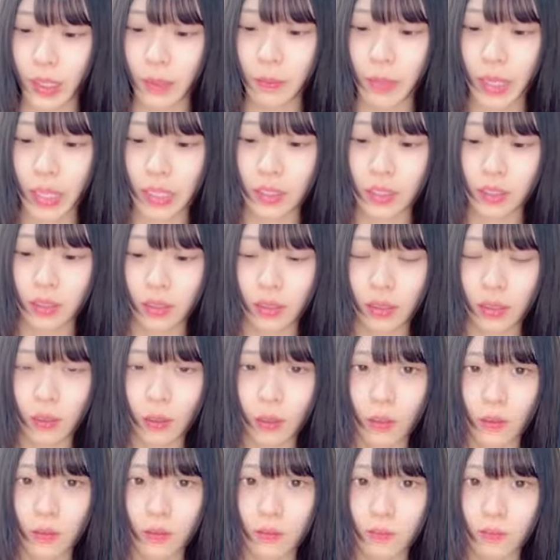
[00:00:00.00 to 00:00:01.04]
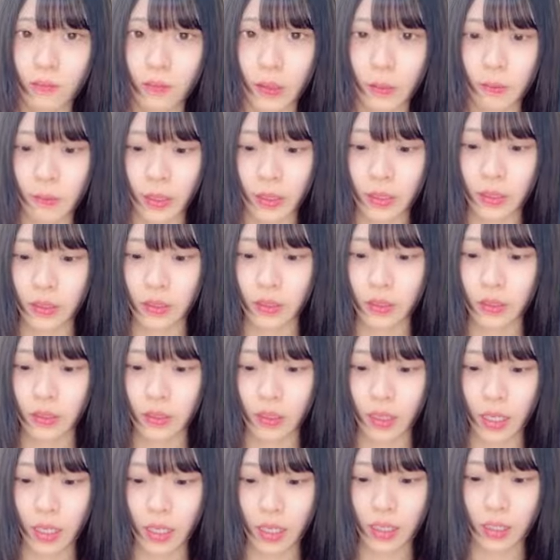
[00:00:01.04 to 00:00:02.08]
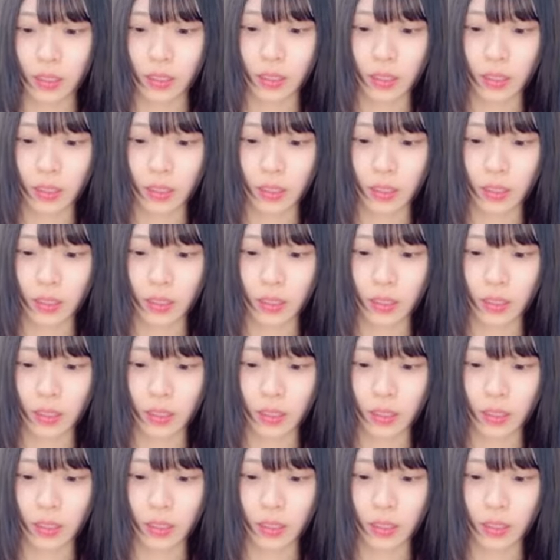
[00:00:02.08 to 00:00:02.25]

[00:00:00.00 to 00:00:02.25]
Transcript: ぱい作ろういっぱい作って